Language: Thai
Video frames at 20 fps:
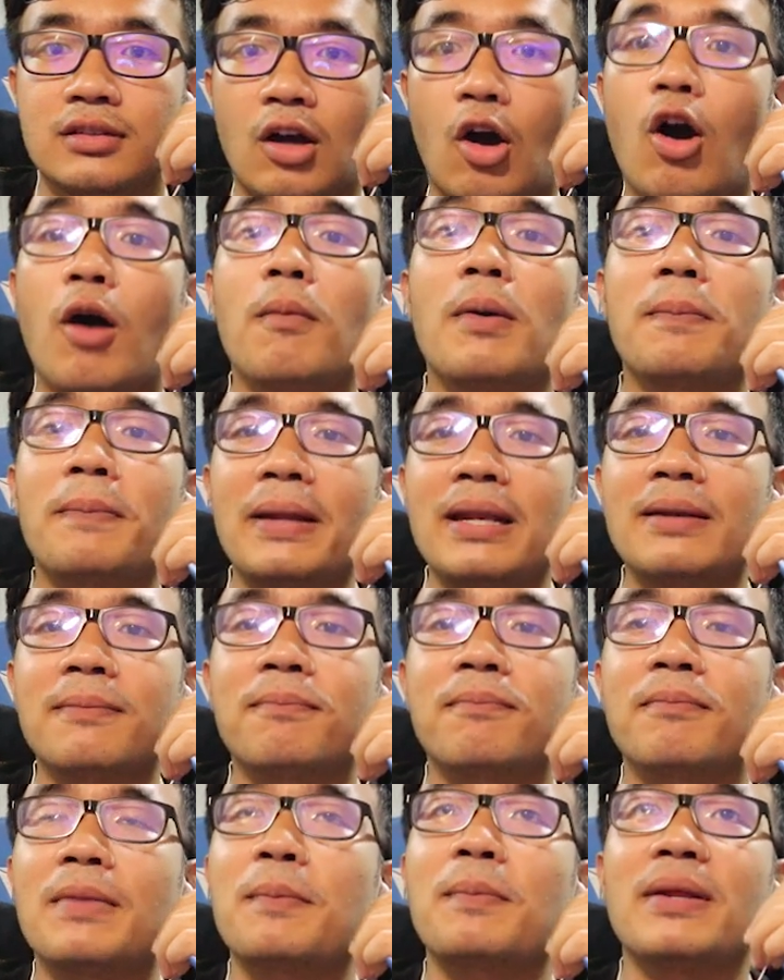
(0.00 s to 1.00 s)
อ๋อมันเป็น
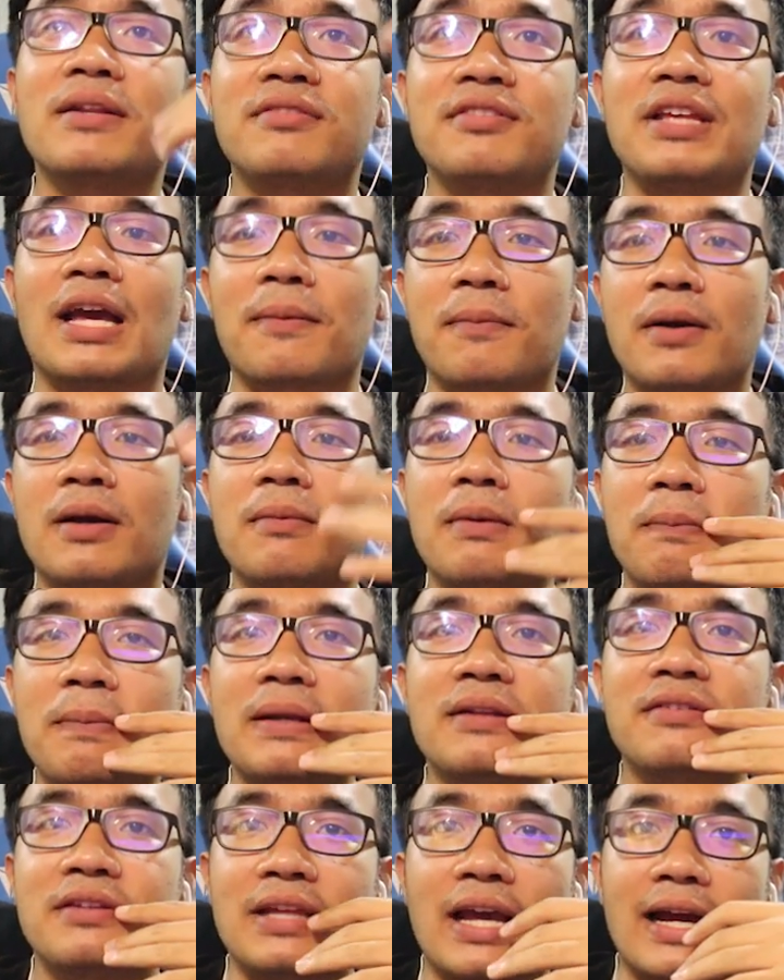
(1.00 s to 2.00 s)
มันเป็นเสียงมันเป็
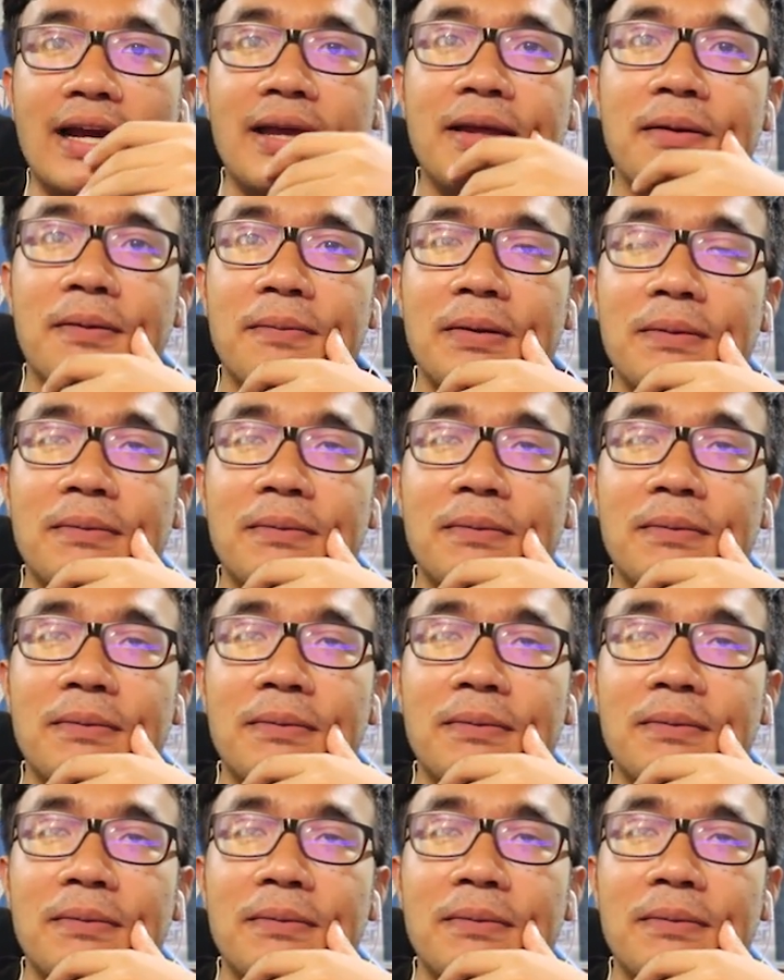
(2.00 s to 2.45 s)
นเสียงไงมัน